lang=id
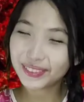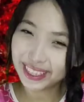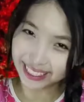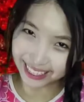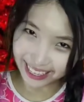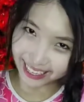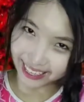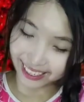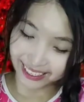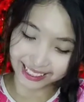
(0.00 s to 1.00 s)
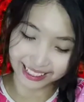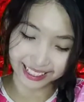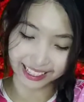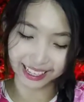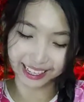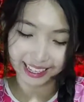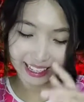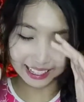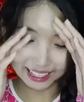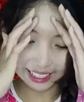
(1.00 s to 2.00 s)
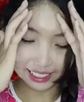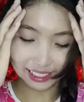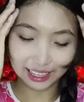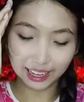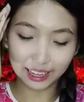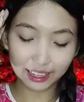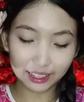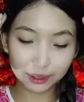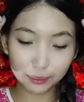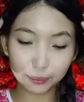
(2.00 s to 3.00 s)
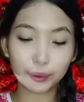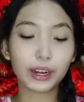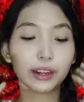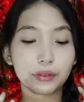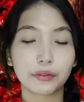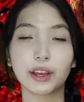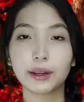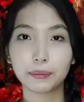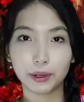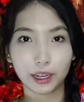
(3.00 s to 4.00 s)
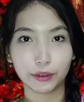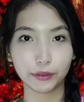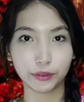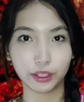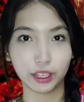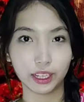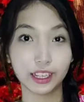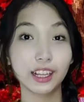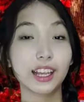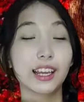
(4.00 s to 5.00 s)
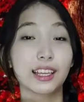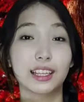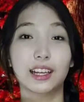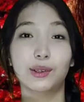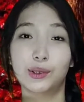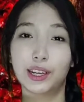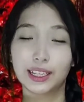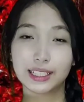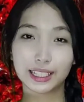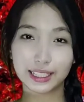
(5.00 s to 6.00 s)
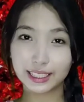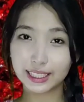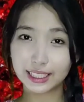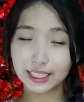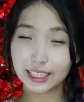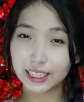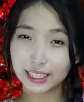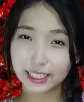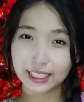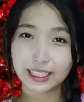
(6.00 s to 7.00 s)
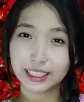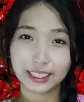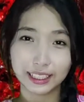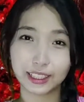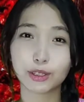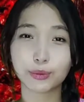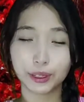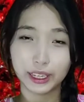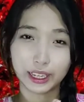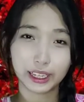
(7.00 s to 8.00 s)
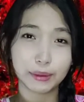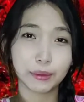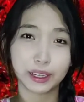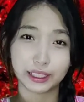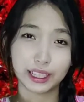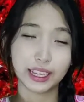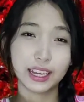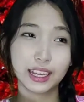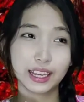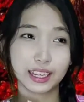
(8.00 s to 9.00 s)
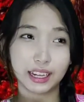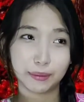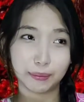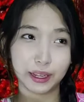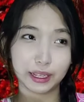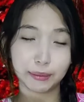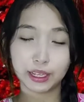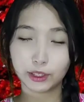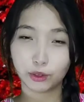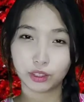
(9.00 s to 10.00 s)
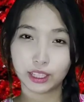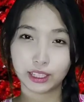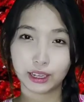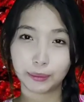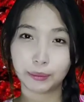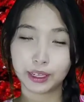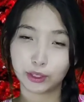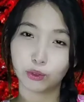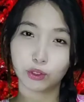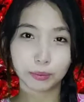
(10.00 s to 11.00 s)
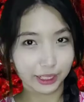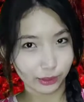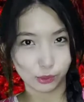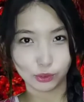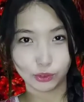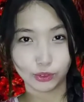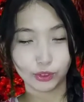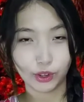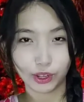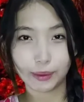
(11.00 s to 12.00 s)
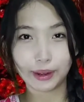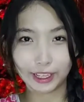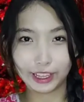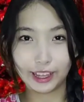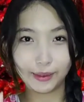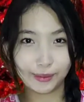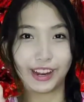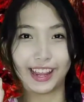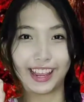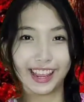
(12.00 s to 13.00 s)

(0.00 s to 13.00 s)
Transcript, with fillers: semuanya, jadi ini adalah brain fine per level yang aku akan jelasin secara rinci dan detail supaya kalian mengerti kenapa ini begitu dan kenapa begitu itu begitu. Oke, mari kita mulai.